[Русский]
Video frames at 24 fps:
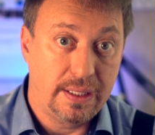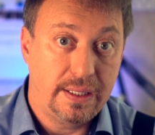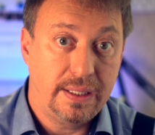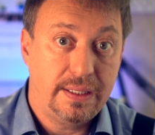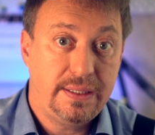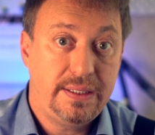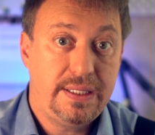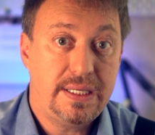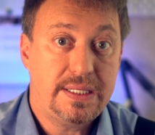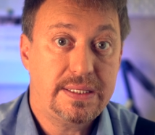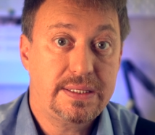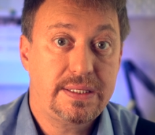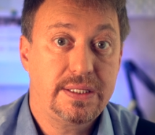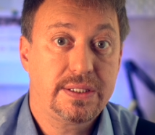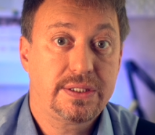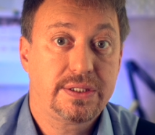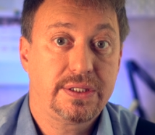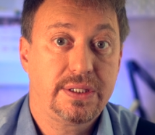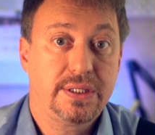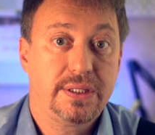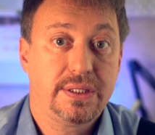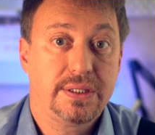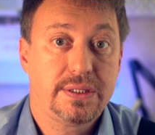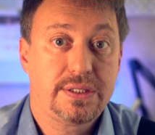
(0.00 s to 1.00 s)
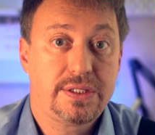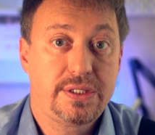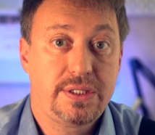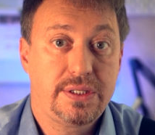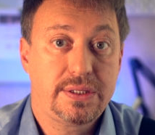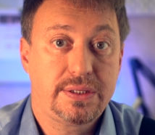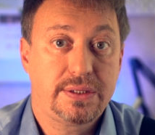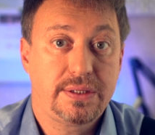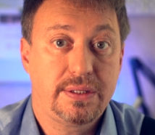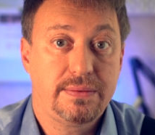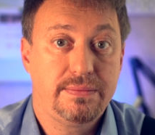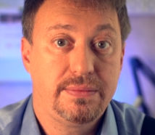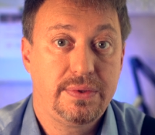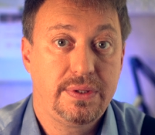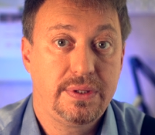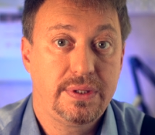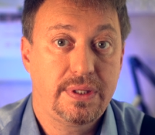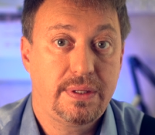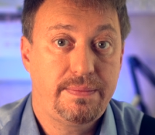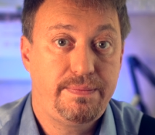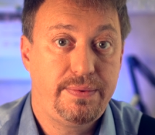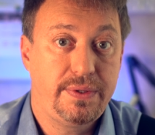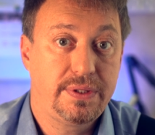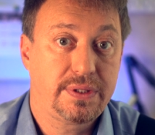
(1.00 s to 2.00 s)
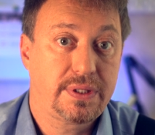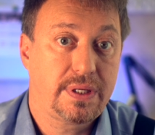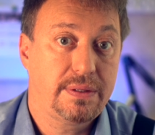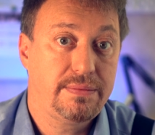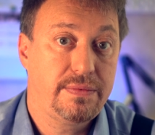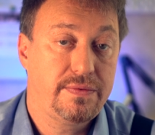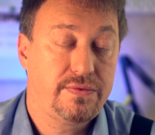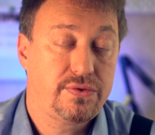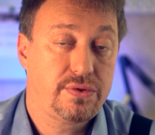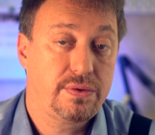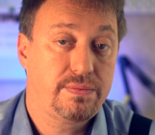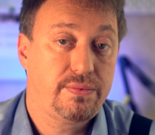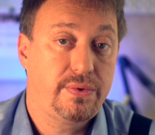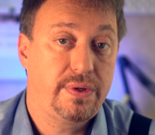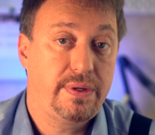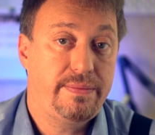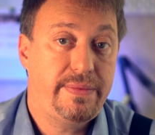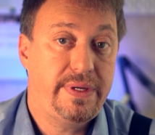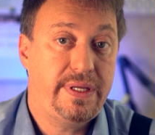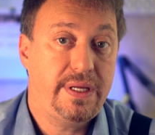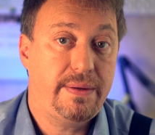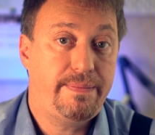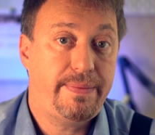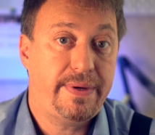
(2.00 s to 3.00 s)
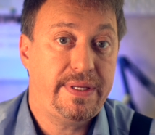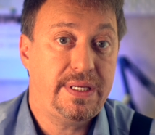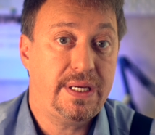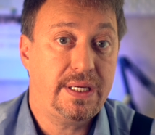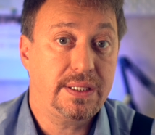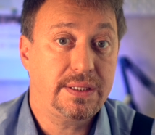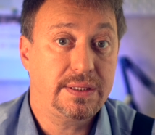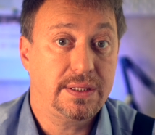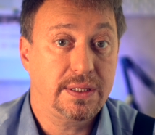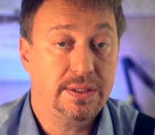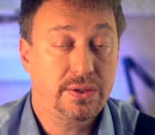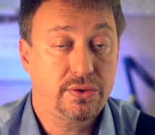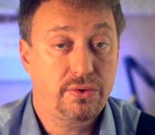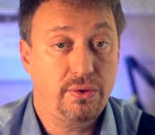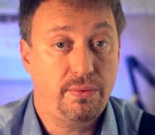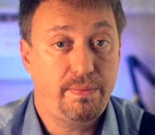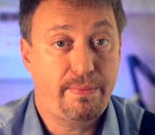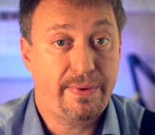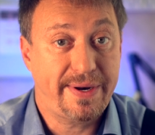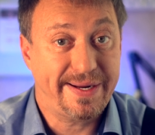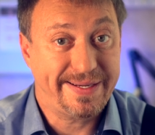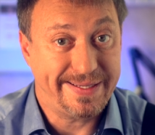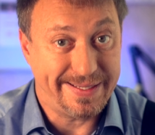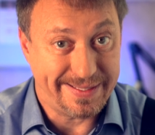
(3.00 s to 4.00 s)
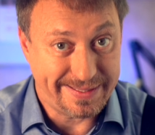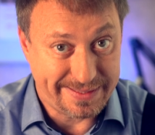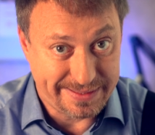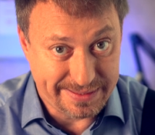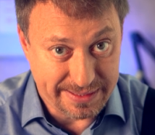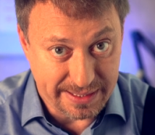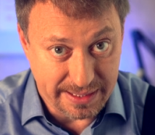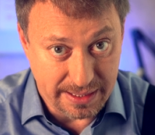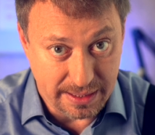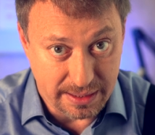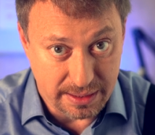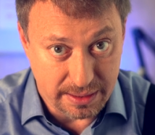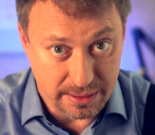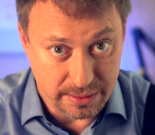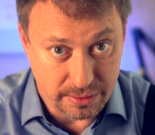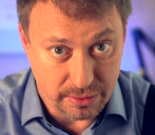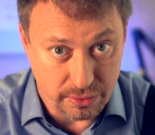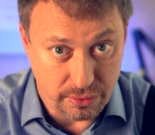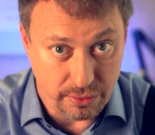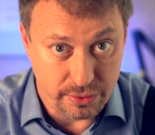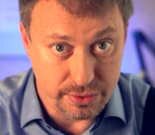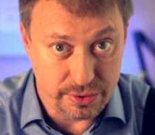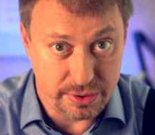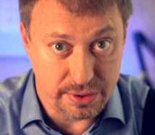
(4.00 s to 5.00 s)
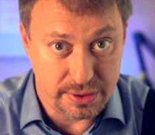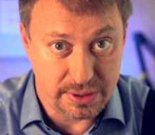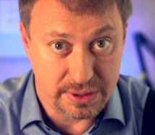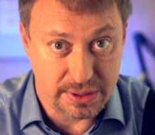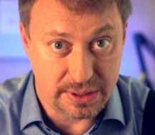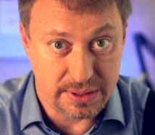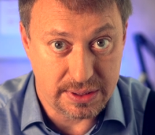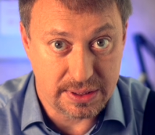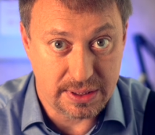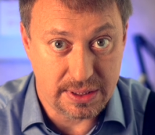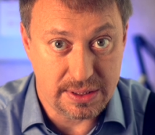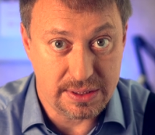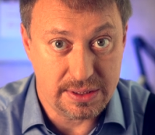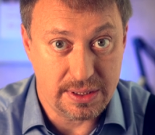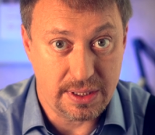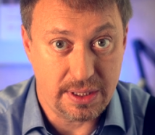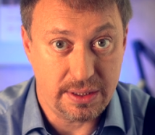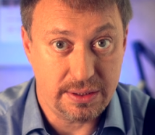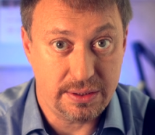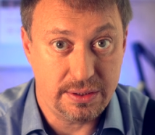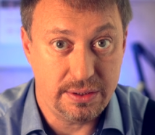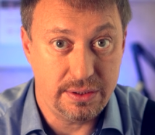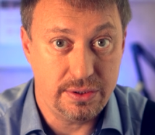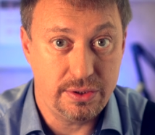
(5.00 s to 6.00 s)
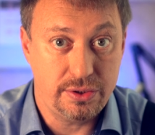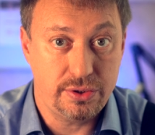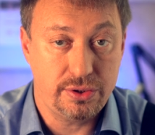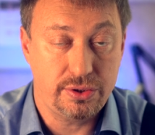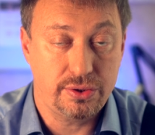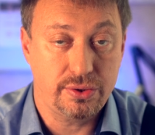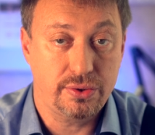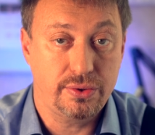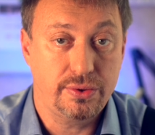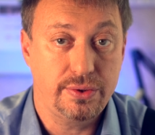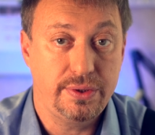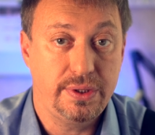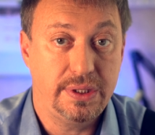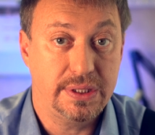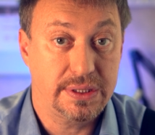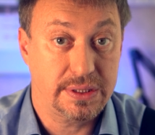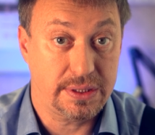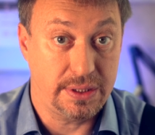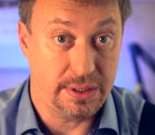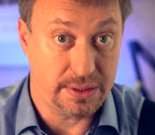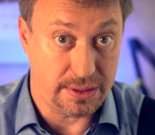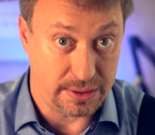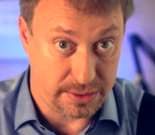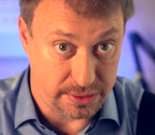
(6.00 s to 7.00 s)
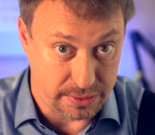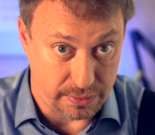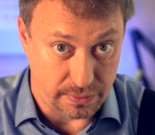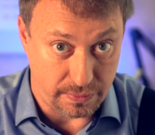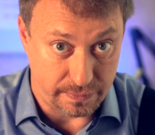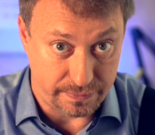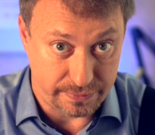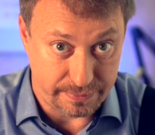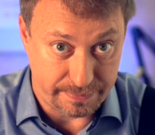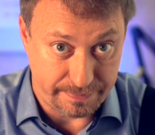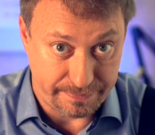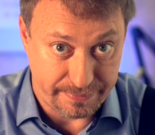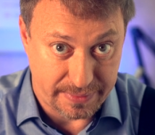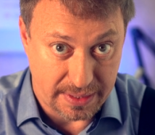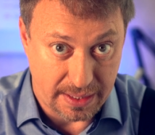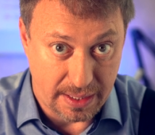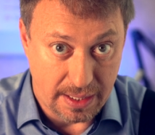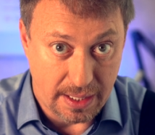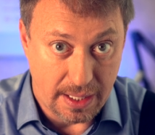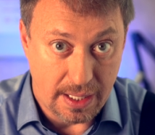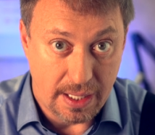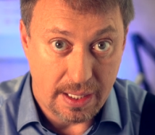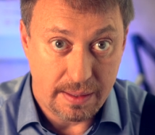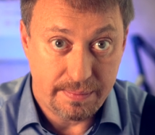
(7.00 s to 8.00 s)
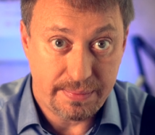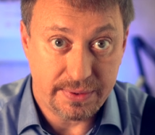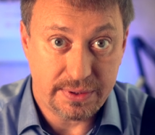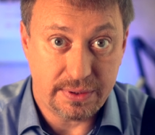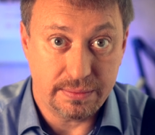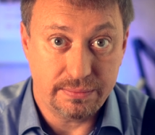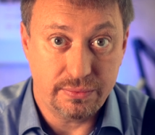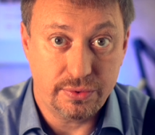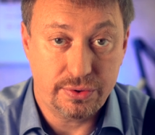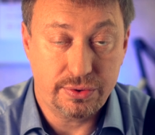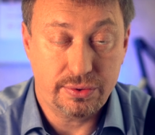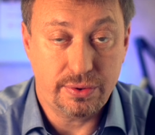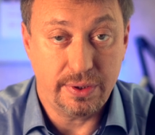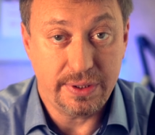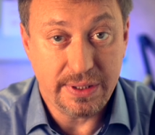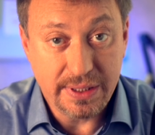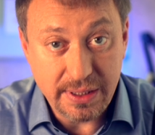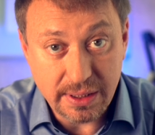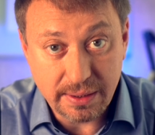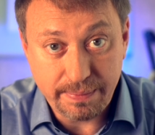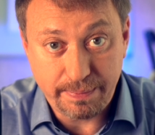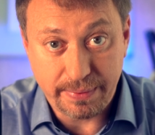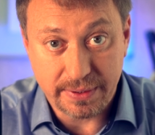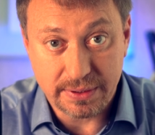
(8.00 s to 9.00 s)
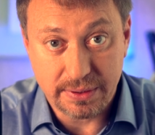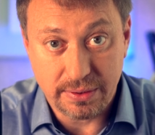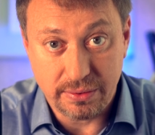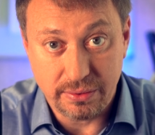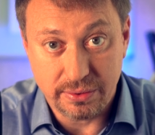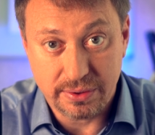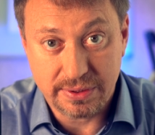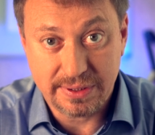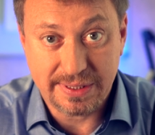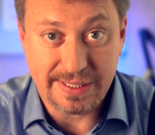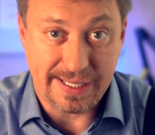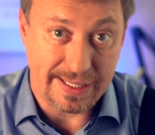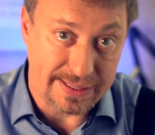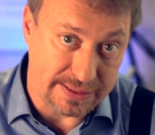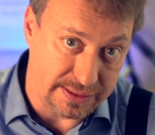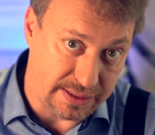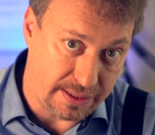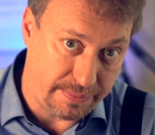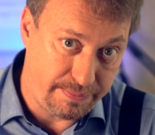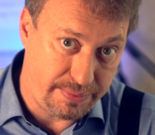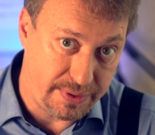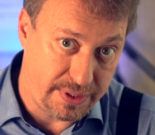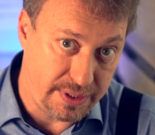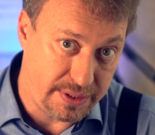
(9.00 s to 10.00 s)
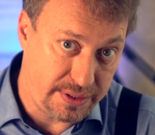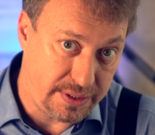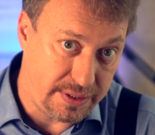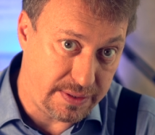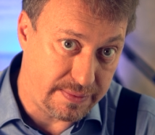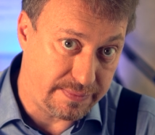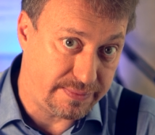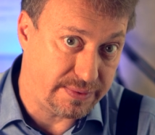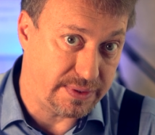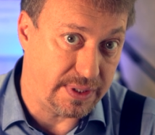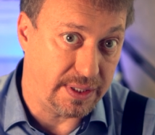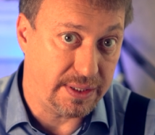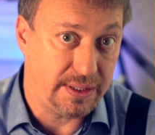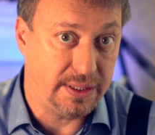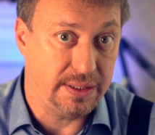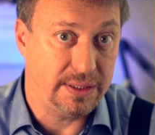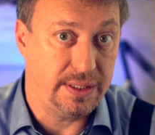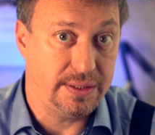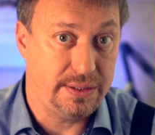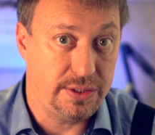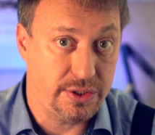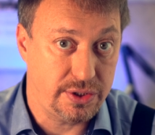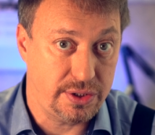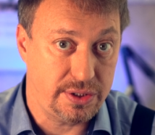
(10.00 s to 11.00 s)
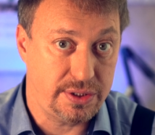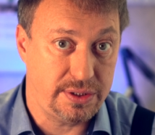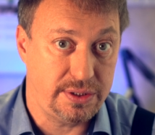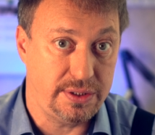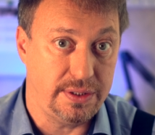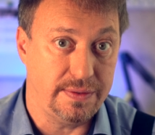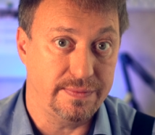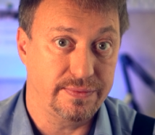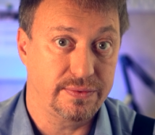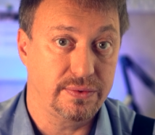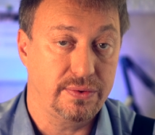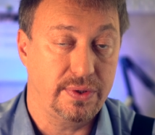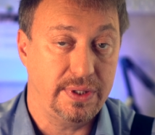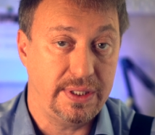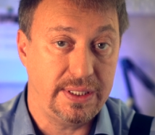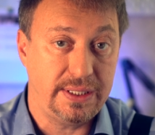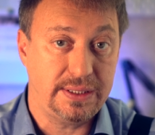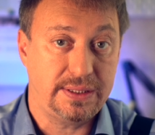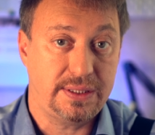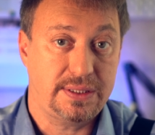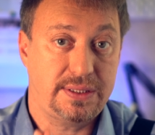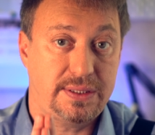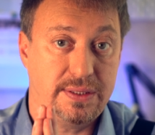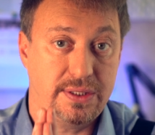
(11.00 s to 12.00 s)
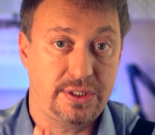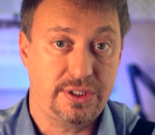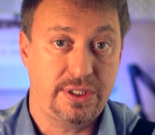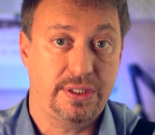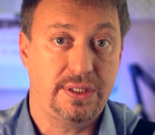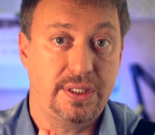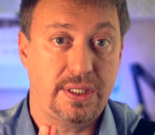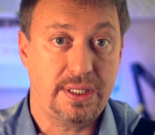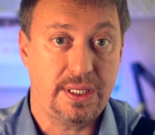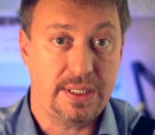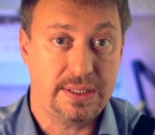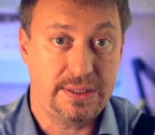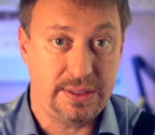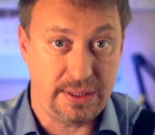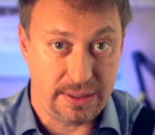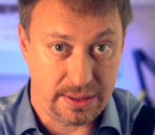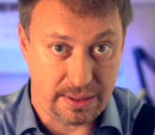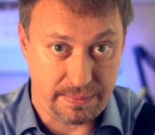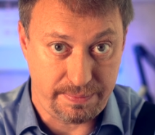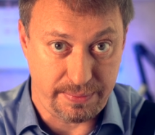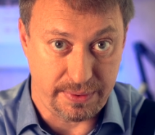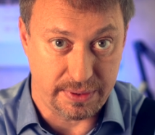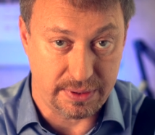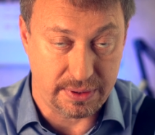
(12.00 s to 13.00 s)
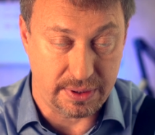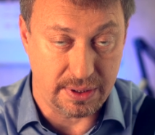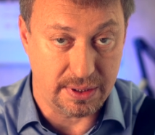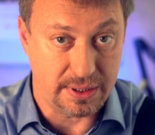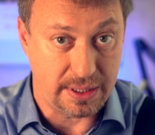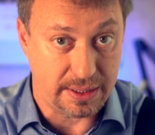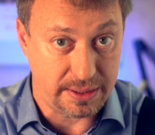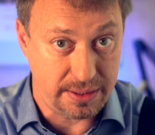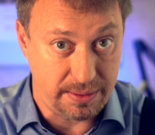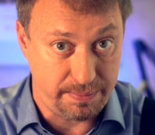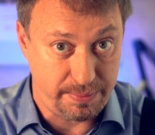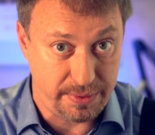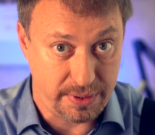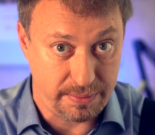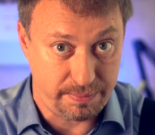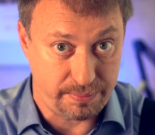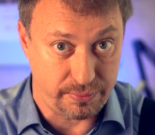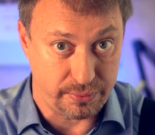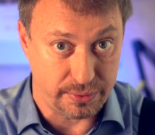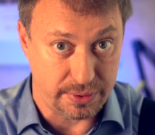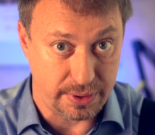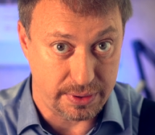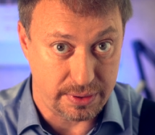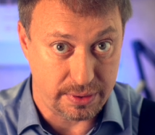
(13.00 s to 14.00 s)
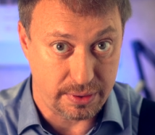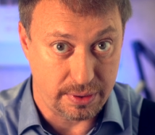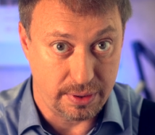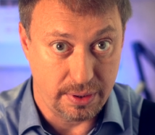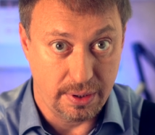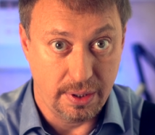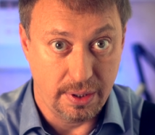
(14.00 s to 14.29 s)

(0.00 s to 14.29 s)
Если же с чистыми напитками все более-менее понятно, то про коктейли хочется сказать еще несколько слов – потому что их подают как на аперитив, так и на дижестив, Но это совершенно разные напитки, как не перепутать.